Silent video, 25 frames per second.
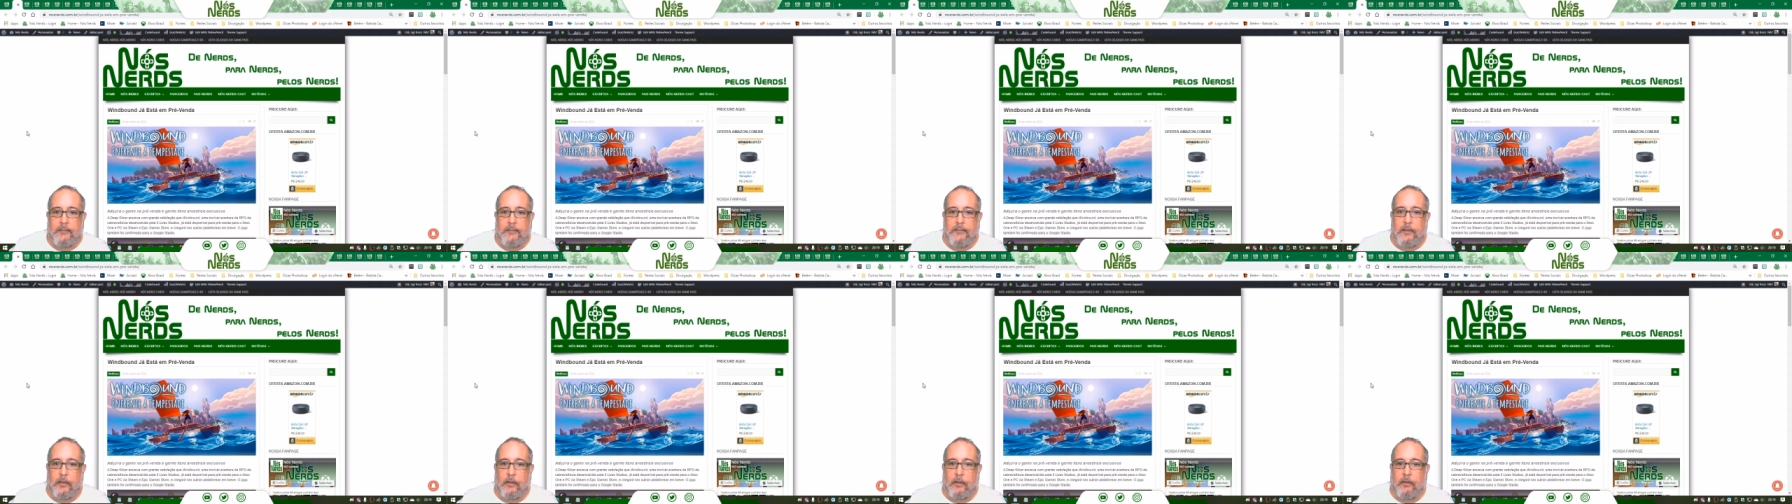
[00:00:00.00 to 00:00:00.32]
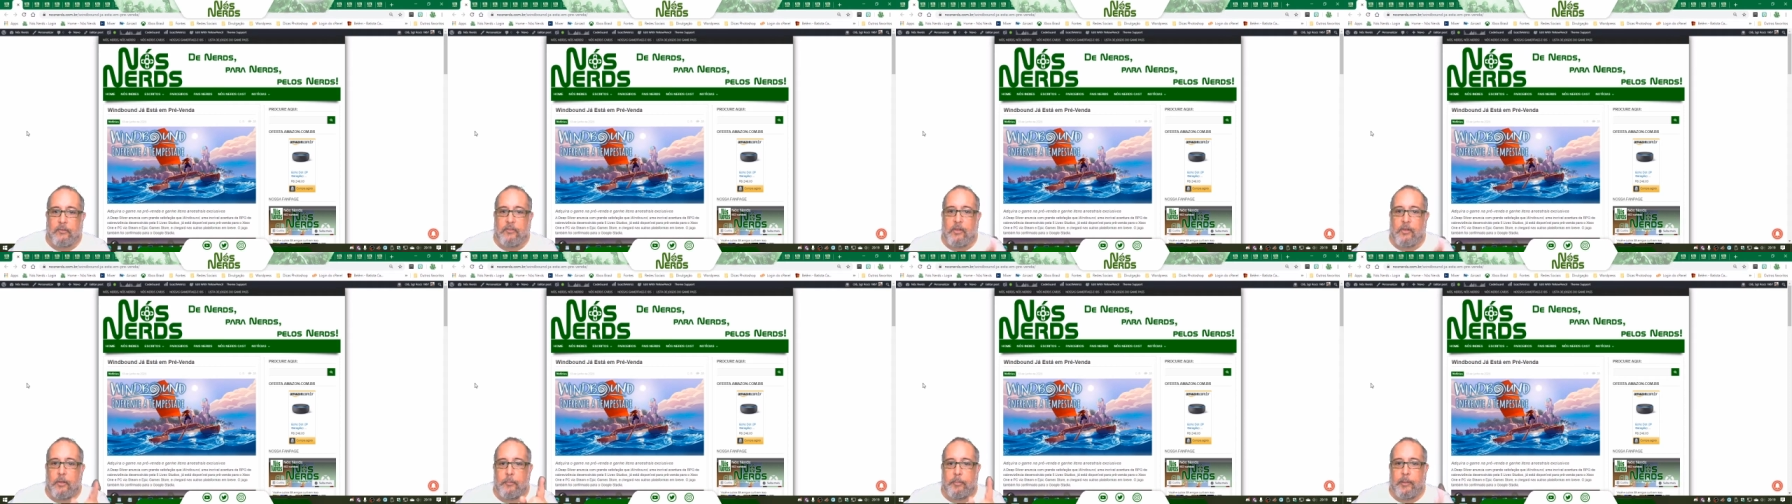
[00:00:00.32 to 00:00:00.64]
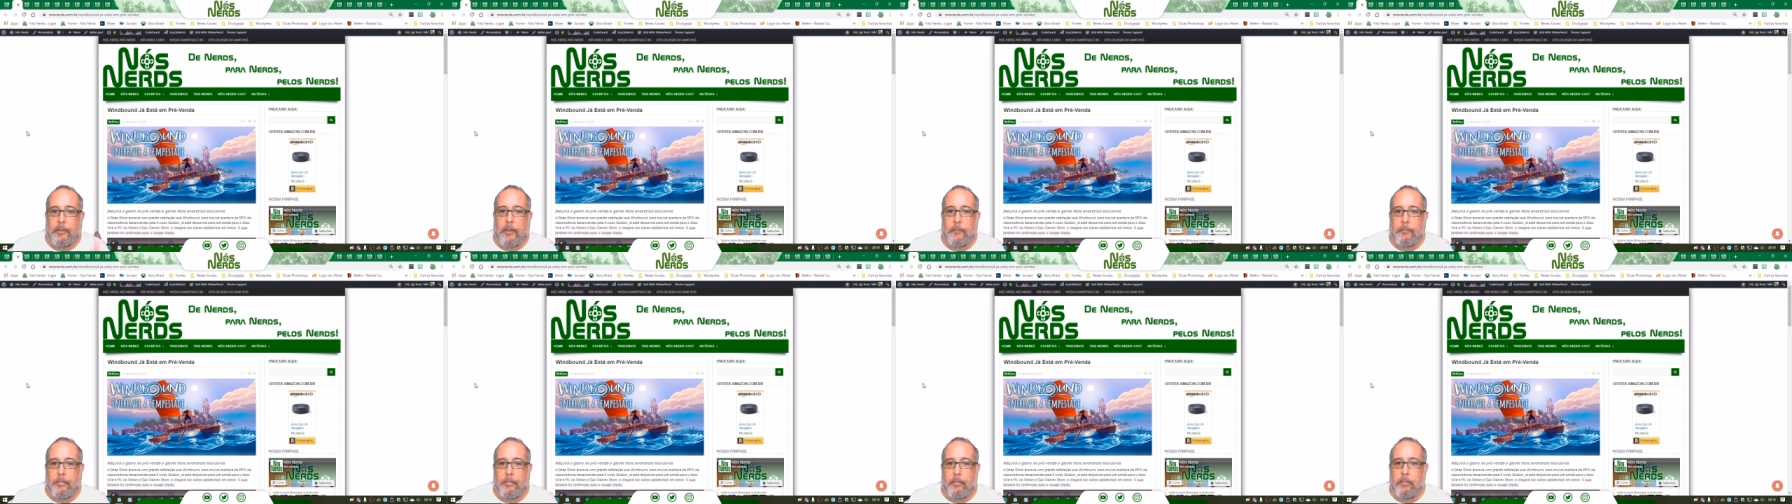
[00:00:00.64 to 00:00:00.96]
Sendo lançado
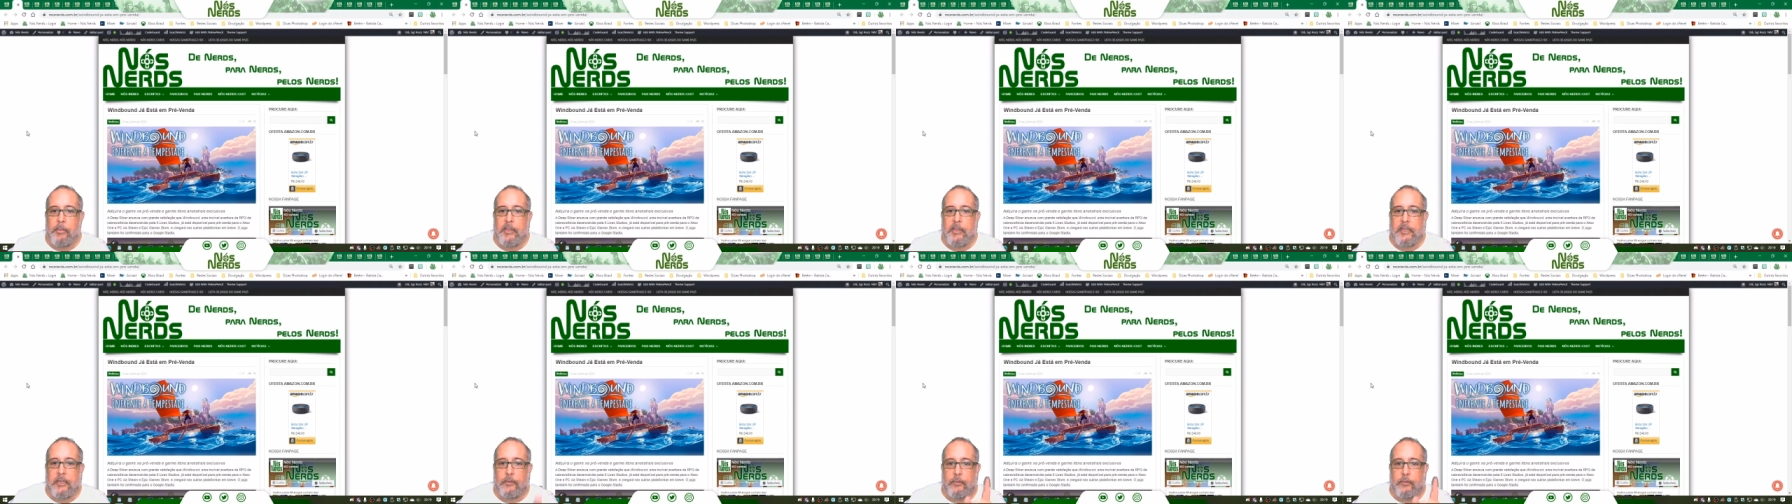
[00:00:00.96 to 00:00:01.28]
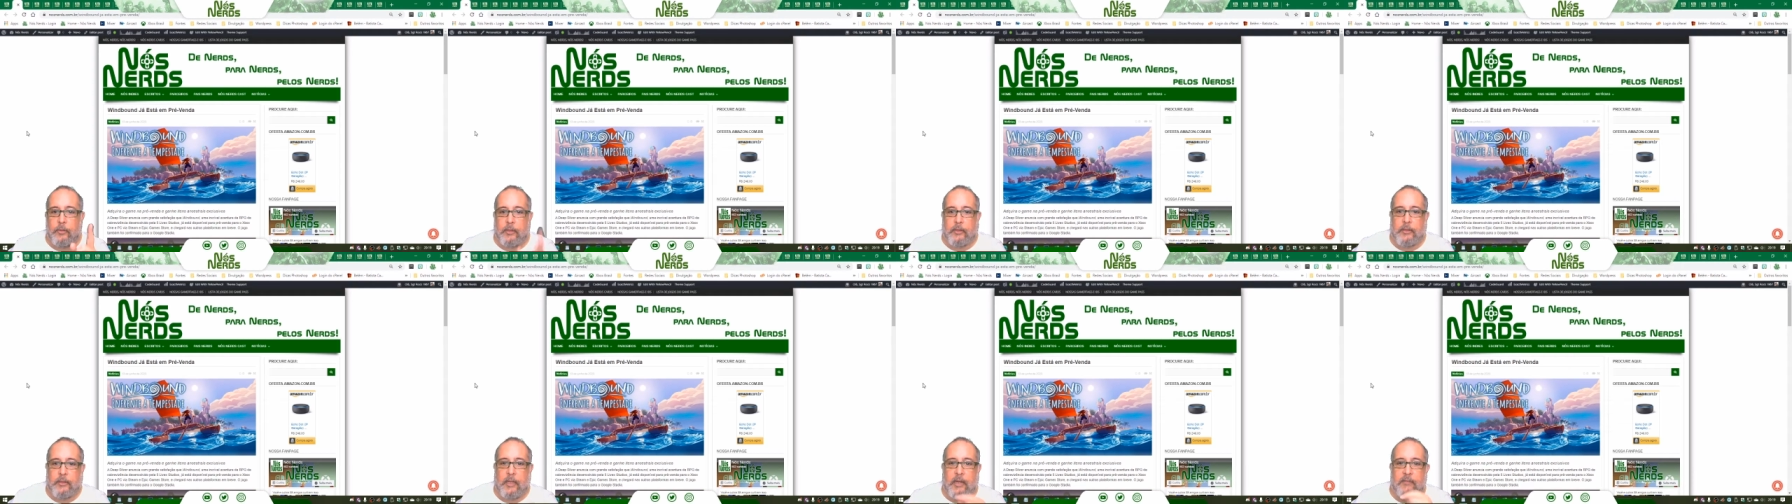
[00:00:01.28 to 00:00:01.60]
pela publicadora da,